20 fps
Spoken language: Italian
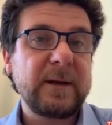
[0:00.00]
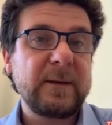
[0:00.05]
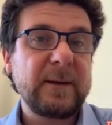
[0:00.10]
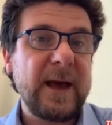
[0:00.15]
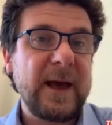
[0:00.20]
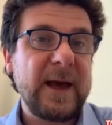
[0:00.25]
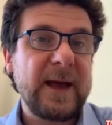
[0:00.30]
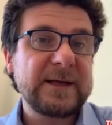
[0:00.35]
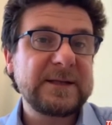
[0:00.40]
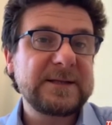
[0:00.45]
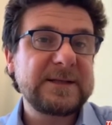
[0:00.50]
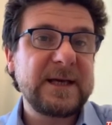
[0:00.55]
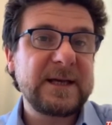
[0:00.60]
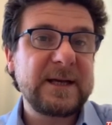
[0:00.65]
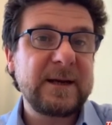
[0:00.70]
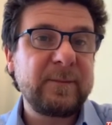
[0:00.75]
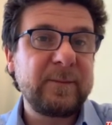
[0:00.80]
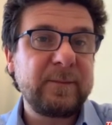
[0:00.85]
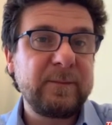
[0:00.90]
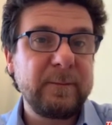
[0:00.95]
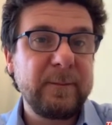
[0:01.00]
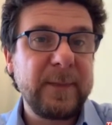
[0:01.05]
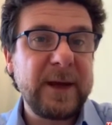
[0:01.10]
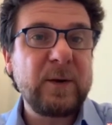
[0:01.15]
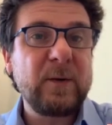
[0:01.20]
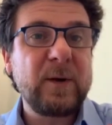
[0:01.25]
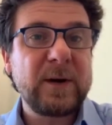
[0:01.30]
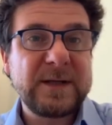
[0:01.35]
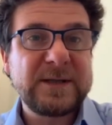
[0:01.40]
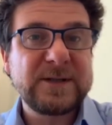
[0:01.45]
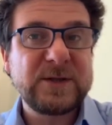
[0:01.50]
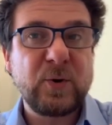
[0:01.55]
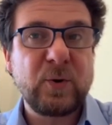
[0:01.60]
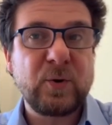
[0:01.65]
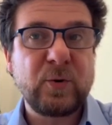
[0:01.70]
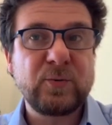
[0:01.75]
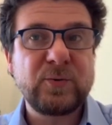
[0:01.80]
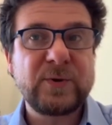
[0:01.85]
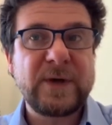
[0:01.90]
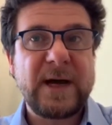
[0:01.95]
eh, si era meno a rischio
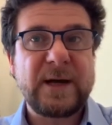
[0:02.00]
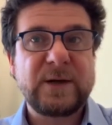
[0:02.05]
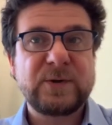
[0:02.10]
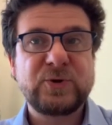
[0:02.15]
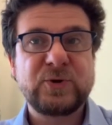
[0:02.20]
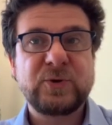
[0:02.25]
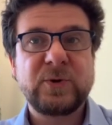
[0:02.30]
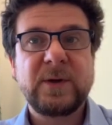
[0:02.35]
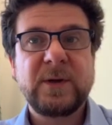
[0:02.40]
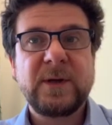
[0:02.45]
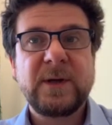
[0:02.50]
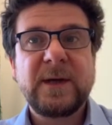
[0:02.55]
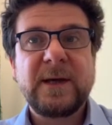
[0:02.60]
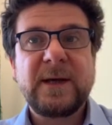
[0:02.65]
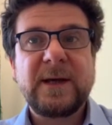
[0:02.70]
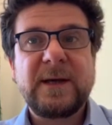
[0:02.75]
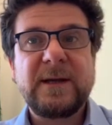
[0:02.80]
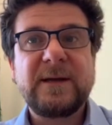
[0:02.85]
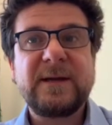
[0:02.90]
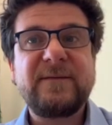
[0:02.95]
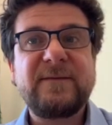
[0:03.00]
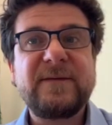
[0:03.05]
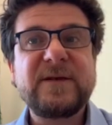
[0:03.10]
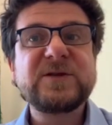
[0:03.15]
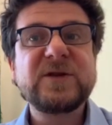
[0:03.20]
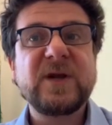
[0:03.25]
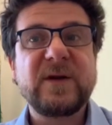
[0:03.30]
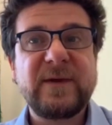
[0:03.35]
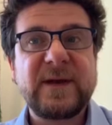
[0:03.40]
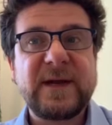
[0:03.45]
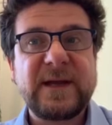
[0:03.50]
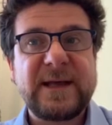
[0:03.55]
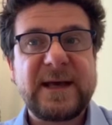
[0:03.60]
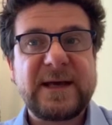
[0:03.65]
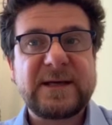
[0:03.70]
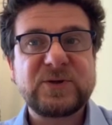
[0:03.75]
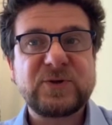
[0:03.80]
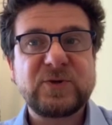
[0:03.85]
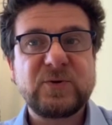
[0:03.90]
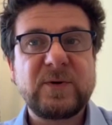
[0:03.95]
contagio. Il difficile viene
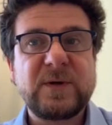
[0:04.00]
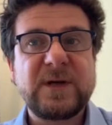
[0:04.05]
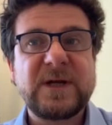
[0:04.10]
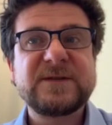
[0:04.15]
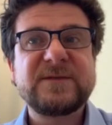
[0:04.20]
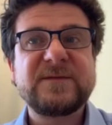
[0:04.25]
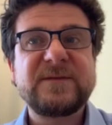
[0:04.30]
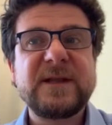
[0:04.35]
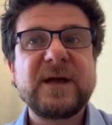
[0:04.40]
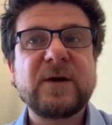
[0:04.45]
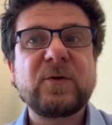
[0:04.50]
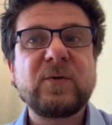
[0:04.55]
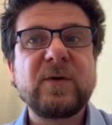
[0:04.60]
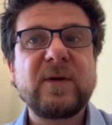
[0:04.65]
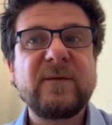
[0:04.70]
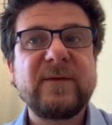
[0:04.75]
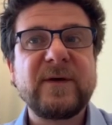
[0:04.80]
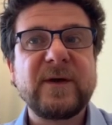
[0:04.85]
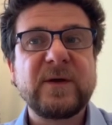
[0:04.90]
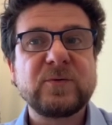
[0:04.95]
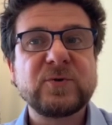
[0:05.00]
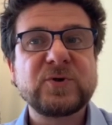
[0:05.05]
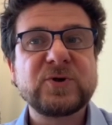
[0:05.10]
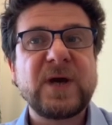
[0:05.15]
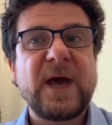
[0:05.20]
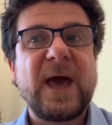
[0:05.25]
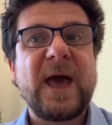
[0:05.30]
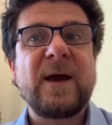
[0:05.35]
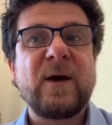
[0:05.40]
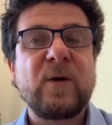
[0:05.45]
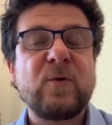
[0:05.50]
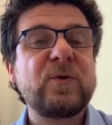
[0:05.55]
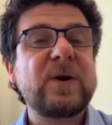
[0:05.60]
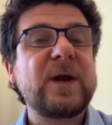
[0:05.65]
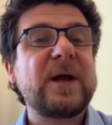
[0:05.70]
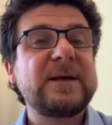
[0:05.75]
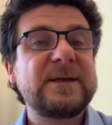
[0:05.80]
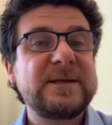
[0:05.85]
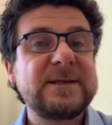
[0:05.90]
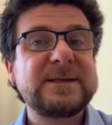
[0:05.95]
adesso, la sfida con il virus è
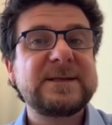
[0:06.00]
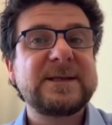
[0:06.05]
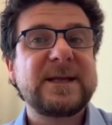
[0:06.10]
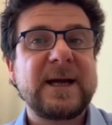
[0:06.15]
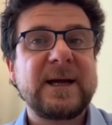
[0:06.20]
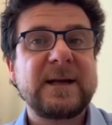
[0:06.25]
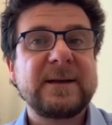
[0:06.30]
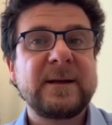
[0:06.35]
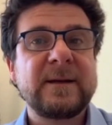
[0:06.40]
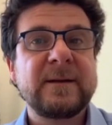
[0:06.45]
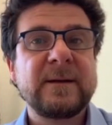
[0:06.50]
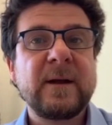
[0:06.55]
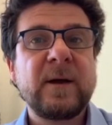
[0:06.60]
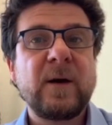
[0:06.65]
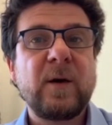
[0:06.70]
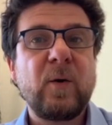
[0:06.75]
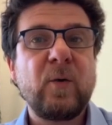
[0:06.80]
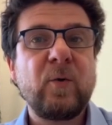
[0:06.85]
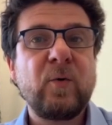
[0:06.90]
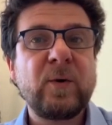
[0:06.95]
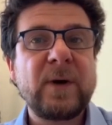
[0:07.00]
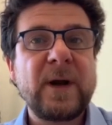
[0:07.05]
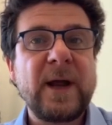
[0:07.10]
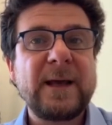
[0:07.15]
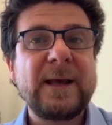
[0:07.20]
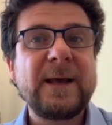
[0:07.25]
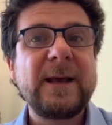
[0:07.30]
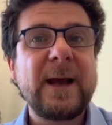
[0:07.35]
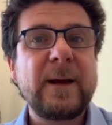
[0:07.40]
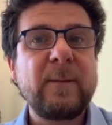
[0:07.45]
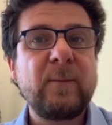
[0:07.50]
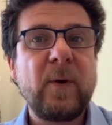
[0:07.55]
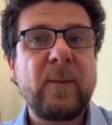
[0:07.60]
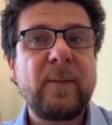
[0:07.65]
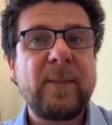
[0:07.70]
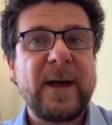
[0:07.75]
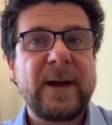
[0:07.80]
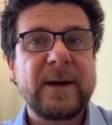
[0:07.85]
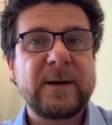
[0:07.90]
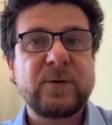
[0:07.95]
ora in strada, ora in campo
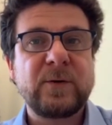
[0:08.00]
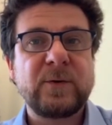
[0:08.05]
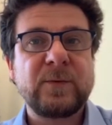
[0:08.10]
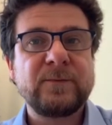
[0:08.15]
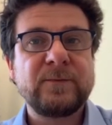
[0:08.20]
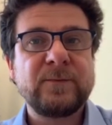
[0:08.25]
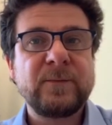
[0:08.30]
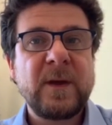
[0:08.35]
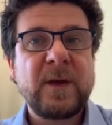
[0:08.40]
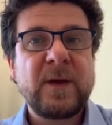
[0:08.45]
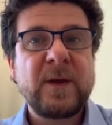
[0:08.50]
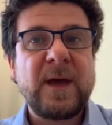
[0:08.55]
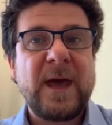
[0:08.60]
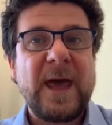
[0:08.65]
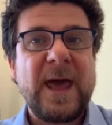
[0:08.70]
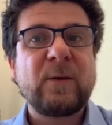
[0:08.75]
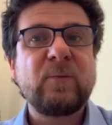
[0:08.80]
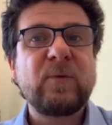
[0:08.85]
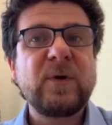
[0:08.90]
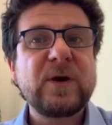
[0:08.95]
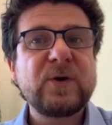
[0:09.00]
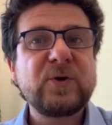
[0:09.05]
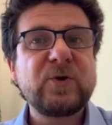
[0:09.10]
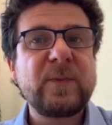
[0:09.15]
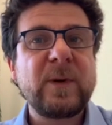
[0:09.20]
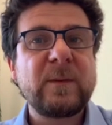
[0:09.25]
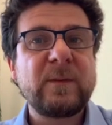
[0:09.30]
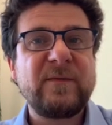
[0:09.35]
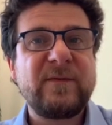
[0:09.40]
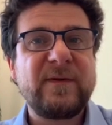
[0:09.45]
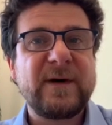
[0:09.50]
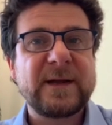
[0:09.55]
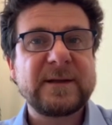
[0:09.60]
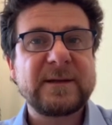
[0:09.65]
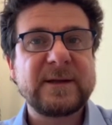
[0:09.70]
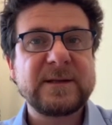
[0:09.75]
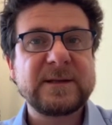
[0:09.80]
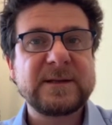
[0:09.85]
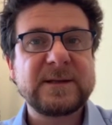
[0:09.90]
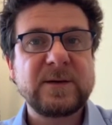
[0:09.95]
aperto. È qui che dobbiamo fare
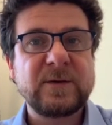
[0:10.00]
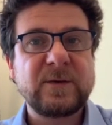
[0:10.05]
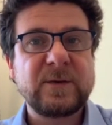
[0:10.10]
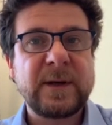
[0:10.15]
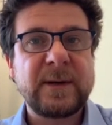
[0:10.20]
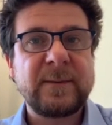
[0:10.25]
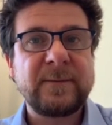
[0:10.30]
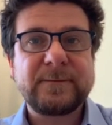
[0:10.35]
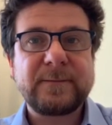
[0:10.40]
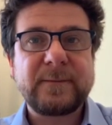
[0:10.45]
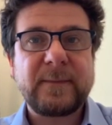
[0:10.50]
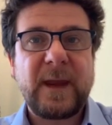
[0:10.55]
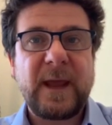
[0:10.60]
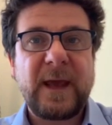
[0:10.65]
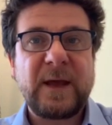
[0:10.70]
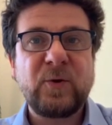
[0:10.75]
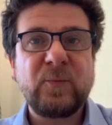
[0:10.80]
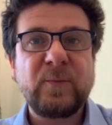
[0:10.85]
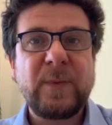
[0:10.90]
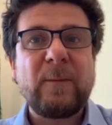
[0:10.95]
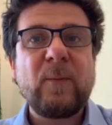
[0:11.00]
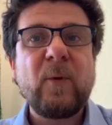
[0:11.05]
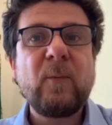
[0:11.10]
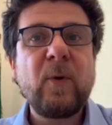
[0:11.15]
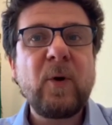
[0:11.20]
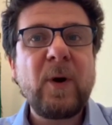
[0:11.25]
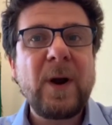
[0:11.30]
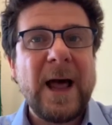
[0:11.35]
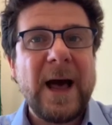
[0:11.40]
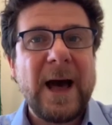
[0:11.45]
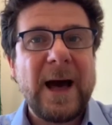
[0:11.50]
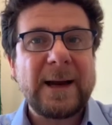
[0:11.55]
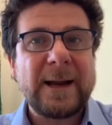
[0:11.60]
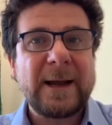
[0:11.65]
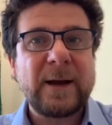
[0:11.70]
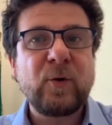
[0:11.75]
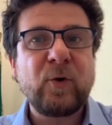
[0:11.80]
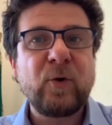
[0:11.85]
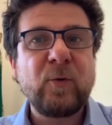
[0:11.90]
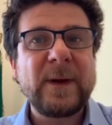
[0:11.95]
attenzione e dobbiamo
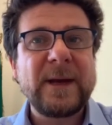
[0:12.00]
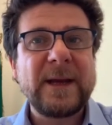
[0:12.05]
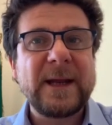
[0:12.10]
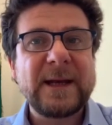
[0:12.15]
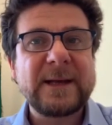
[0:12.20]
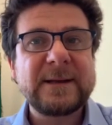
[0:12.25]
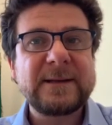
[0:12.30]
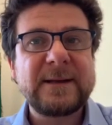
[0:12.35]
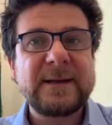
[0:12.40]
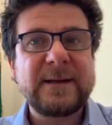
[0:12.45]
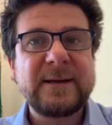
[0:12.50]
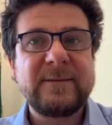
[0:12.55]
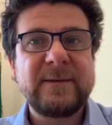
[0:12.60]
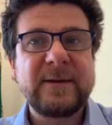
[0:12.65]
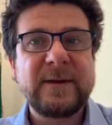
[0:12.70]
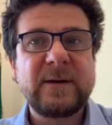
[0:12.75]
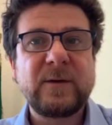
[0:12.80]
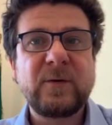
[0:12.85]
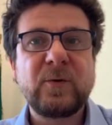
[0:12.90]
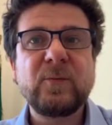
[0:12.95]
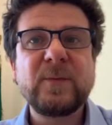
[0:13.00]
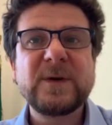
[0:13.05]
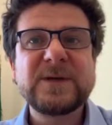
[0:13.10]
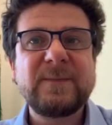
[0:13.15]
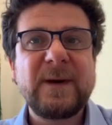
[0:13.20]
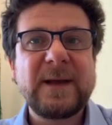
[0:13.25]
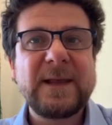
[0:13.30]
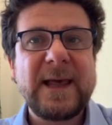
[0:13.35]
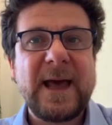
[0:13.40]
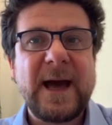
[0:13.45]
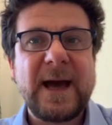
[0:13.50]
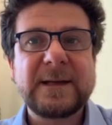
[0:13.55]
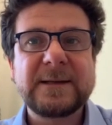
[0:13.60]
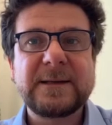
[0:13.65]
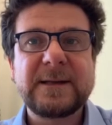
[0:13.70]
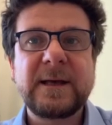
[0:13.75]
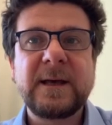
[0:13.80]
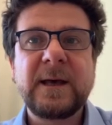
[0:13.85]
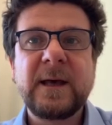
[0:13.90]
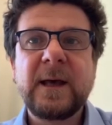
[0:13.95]
bollare come negativi, come
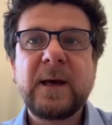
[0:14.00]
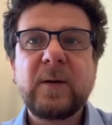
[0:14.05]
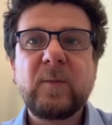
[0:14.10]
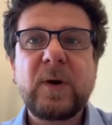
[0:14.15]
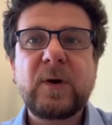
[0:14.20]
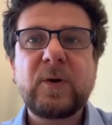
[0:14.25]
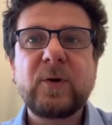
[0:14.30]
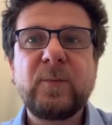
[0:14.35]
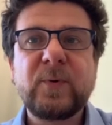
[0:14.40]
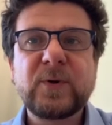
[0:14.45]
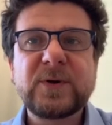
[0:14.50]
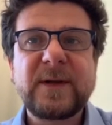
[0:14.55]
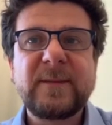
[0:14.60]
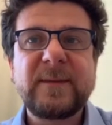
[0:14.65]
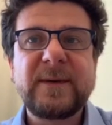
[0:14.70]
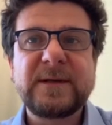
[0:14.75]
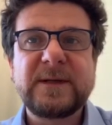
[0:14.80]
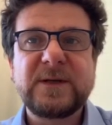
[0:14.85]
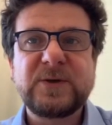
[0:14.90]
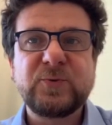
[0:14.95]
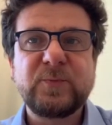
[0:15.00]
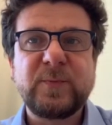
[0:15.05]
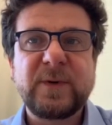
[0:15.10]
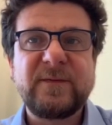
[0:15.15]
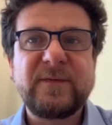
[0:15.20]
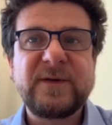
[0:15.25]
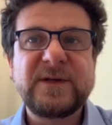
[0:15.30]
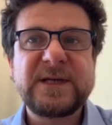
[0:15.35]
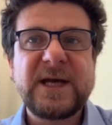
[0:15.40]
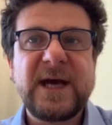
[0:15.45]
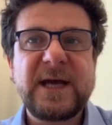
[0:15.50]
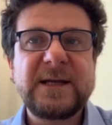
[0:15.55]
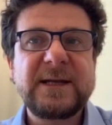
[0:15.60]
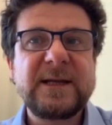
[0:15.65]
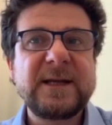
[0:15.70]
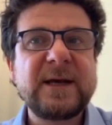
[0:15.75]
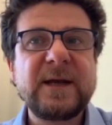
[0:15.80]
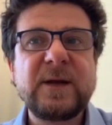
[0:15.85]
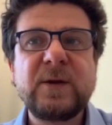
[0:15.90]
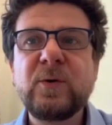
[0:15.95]
sbagliati, quei comportamenti superficiali
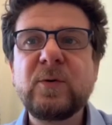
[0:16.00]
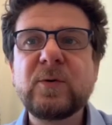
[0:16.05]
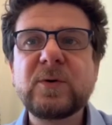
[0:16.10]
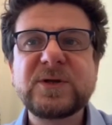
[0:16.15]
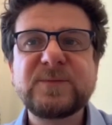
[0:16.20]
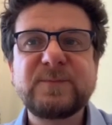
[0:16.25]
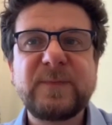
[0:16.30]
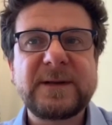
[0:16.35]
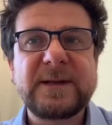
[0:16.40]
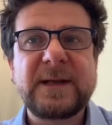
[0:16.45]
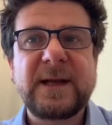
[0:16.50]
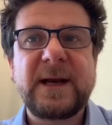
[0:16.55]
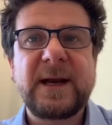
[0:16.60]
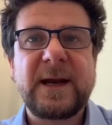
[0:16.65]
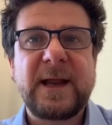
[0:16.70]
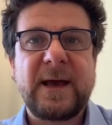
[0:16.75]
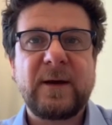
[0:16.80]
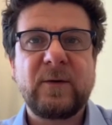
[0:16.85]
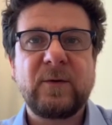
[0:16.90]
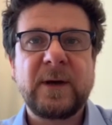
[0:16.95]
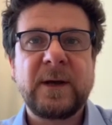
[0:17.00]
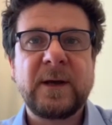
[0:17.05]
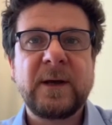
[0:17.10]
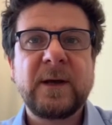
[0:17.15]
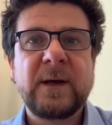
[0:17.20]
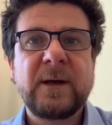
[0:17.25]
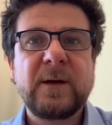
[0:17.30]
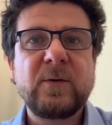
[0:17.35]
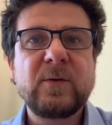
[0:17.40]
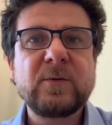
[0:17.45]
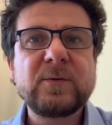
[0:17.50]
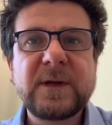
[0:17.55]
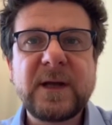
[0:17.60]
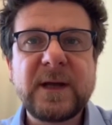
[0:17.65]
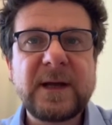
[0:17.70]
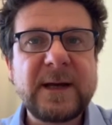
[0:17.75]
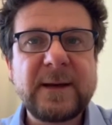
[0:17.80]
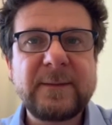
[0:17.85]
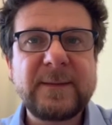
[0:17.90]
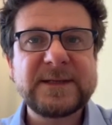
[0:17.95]
di chi non rispetta le regole, non
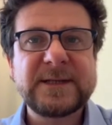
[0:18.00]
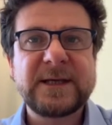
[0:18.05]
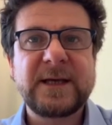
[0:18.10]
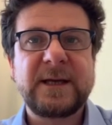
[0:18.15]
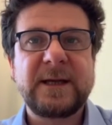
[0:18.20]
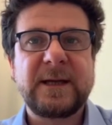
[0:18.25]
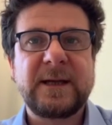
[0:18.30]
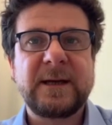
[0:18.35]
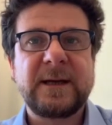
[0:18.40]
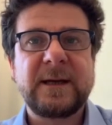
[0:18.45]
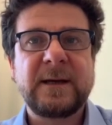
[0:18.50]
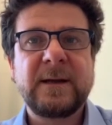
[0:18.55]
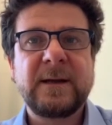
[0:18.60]
tiene la mascherina,